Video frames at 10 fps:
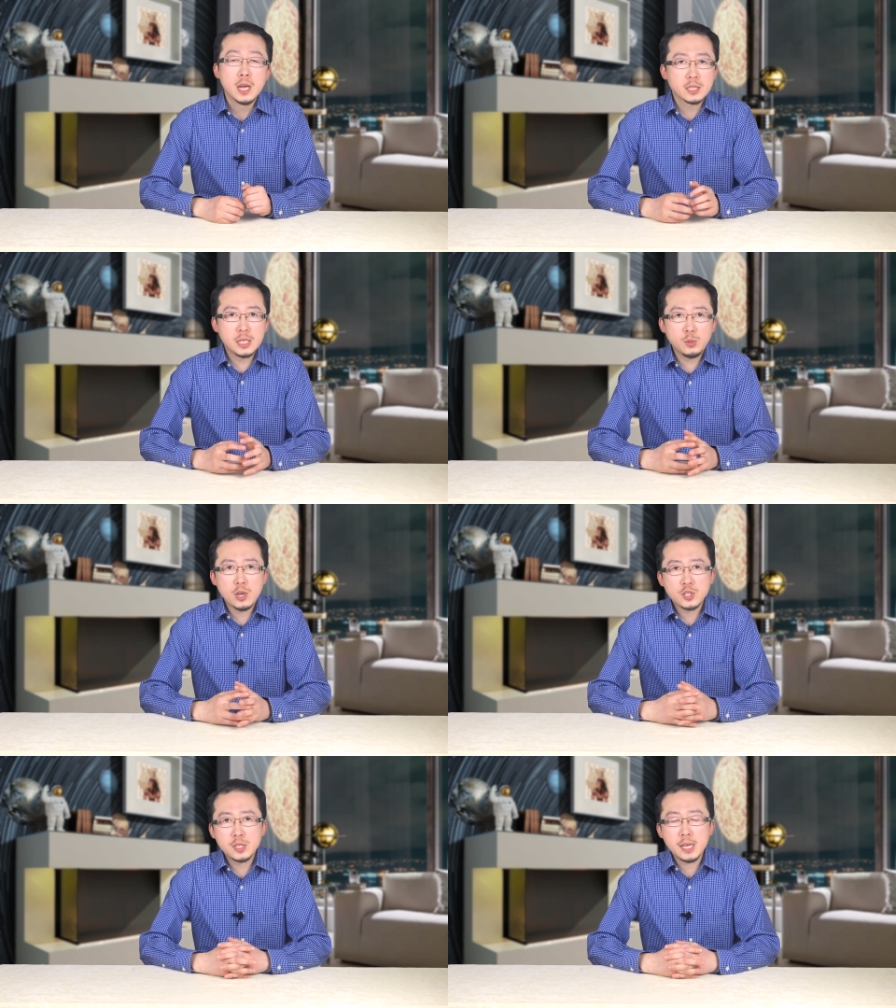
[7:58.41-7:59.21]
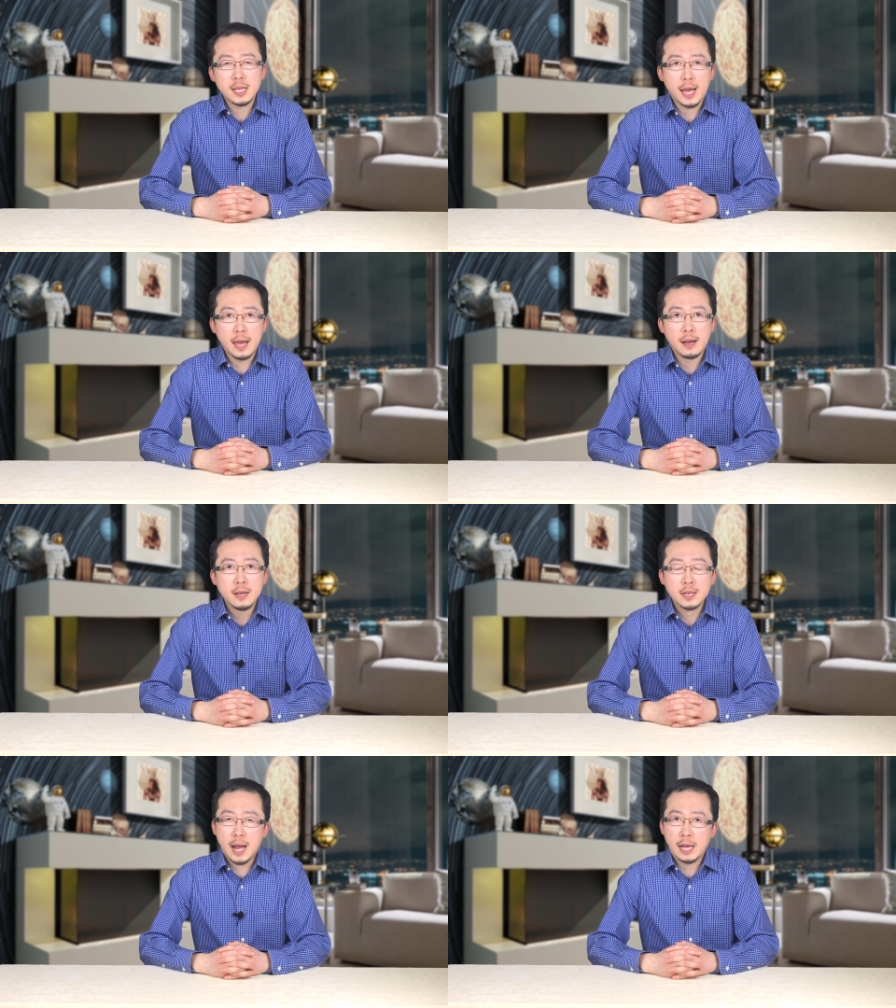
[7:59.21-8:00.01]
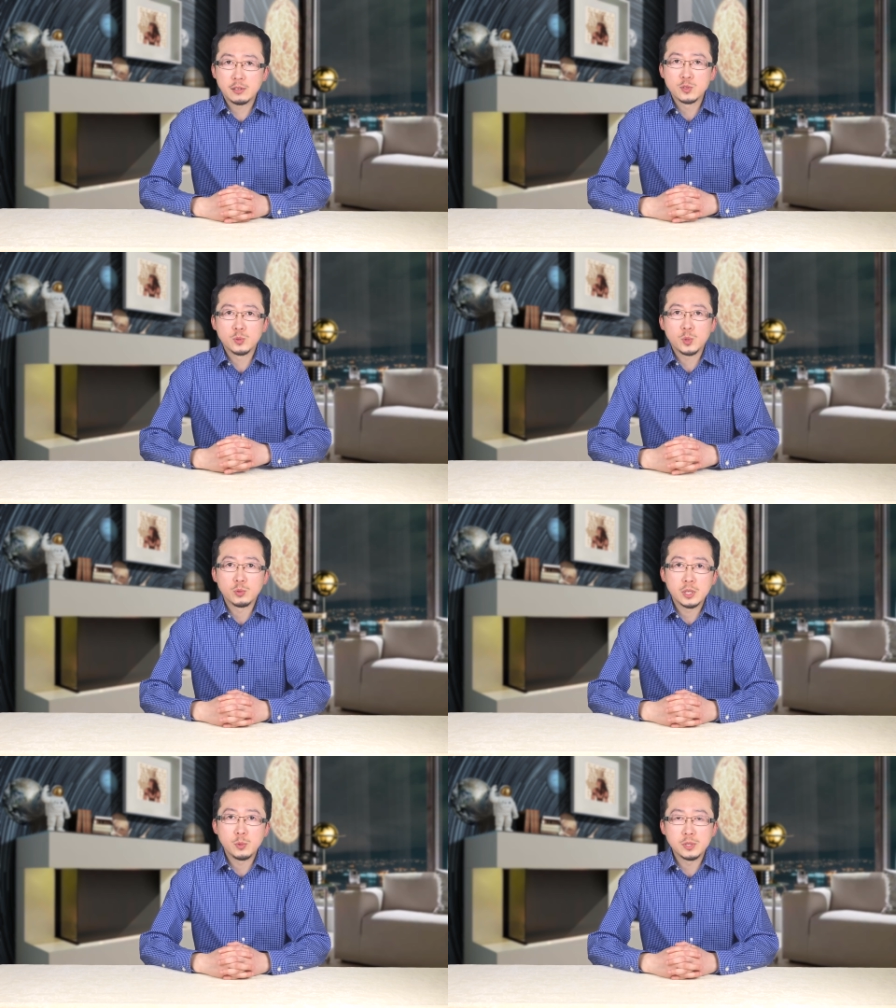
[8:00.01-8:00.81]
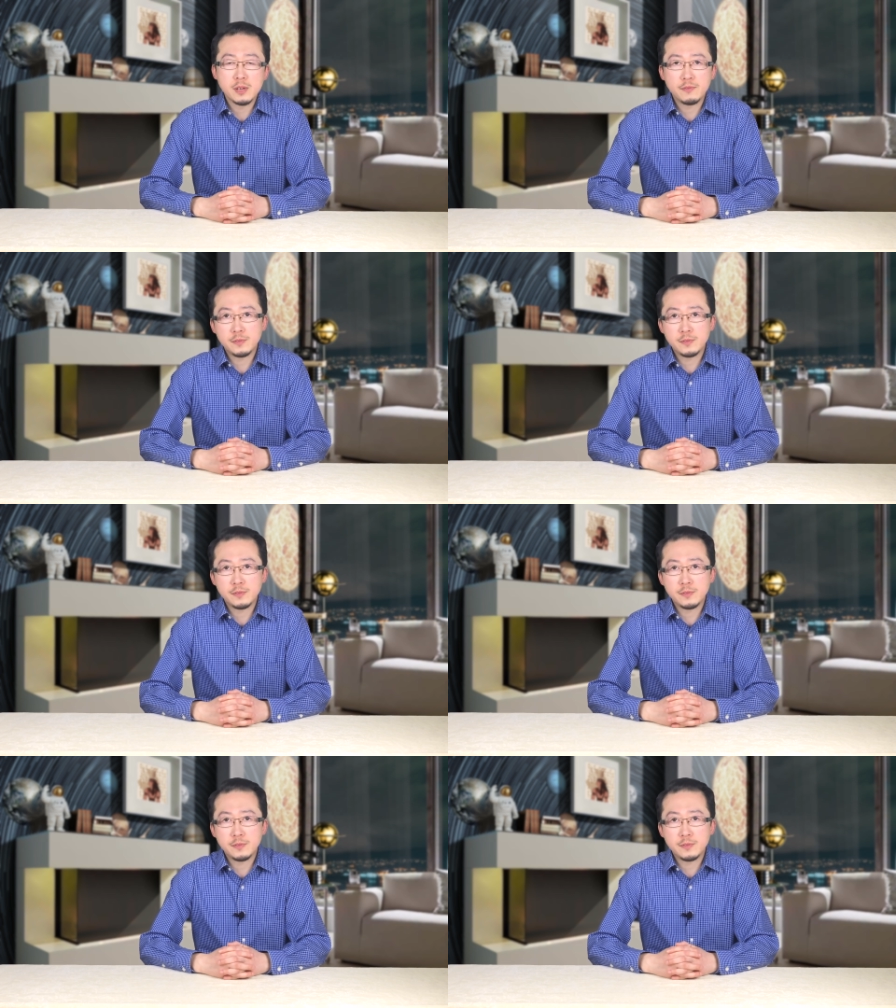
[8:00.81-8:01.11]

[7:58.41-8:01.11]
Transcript: 这一段时间以来啊，卡特总统呢有些